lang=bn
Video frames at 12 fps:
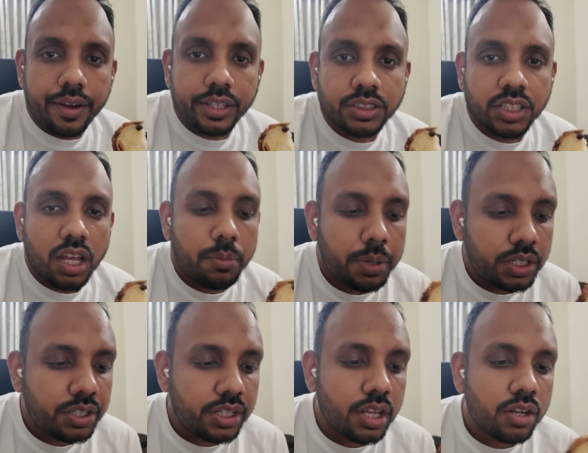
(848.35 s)
আজকে আমার
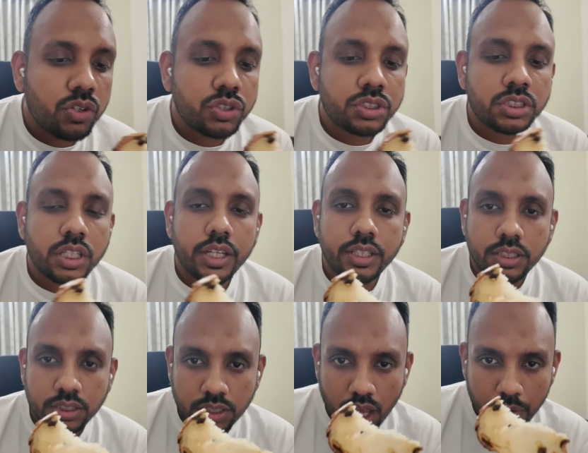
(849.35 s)
ডিনার হচ্ছে
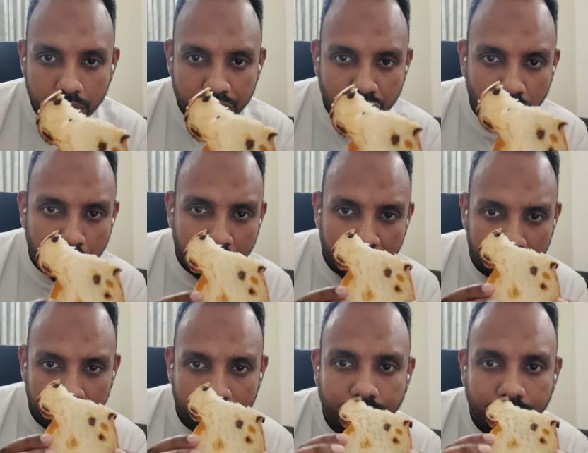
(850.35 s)
সাওয়ারডো ব্রেড